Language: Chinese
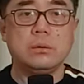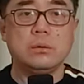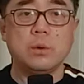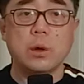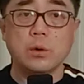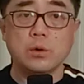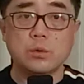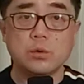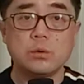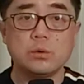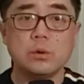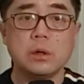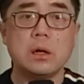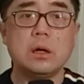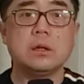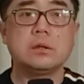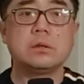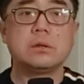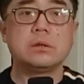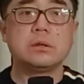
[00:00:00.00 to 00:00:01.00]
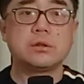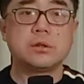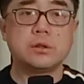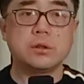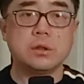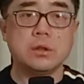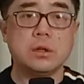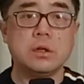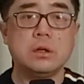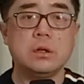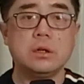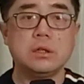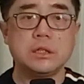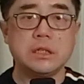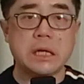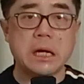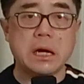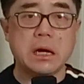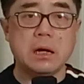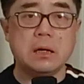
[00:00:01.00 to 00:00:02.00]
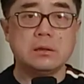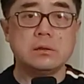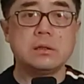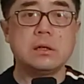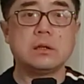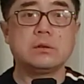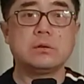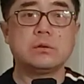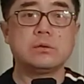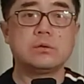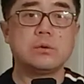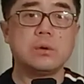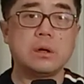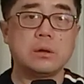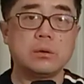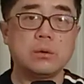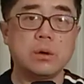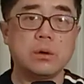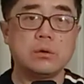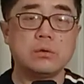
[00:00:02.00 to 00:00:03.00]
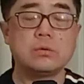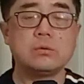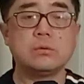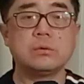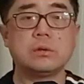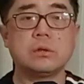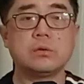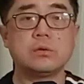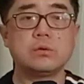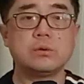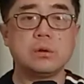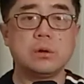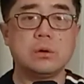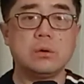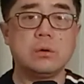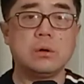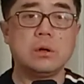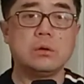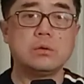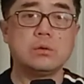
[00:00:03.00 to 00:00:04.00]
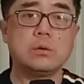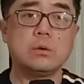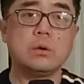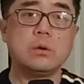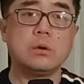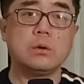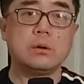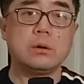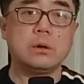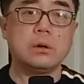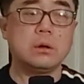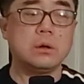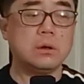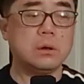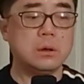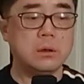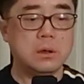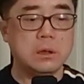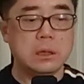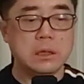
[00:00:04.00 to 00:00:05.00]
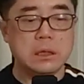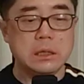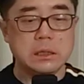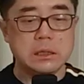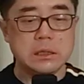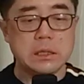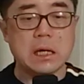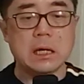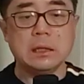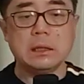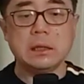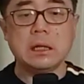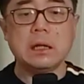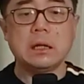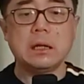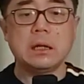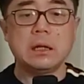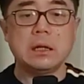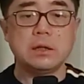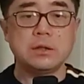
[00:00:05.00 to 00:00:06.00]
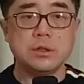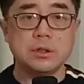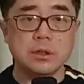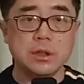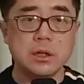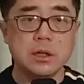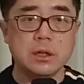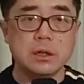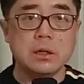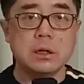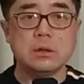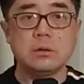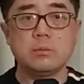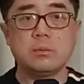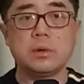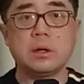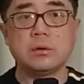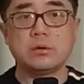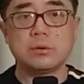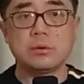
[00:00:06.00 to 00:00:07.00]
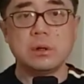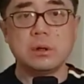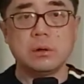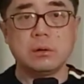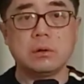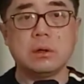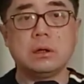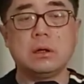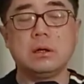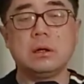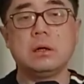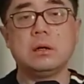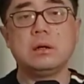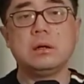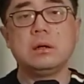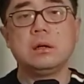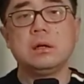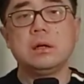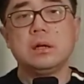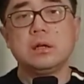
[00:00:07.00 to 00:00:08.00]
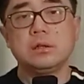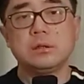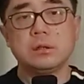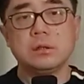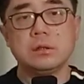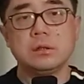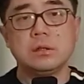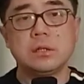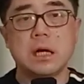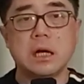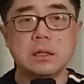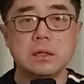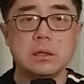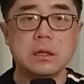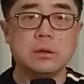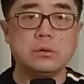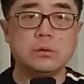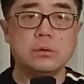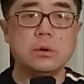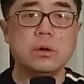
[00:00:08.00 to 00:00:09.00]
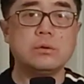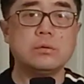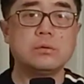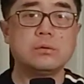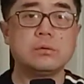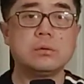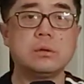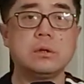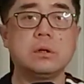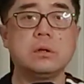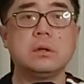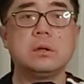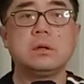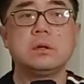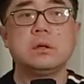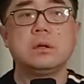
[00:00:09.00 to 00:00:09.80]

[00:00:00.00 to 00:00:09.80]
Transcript: 元素啊，就锗和镓这两种重要的元素的出口啊，中国啊下了啊禁令，就不让出口了啊。锗和镓这两种元素呢？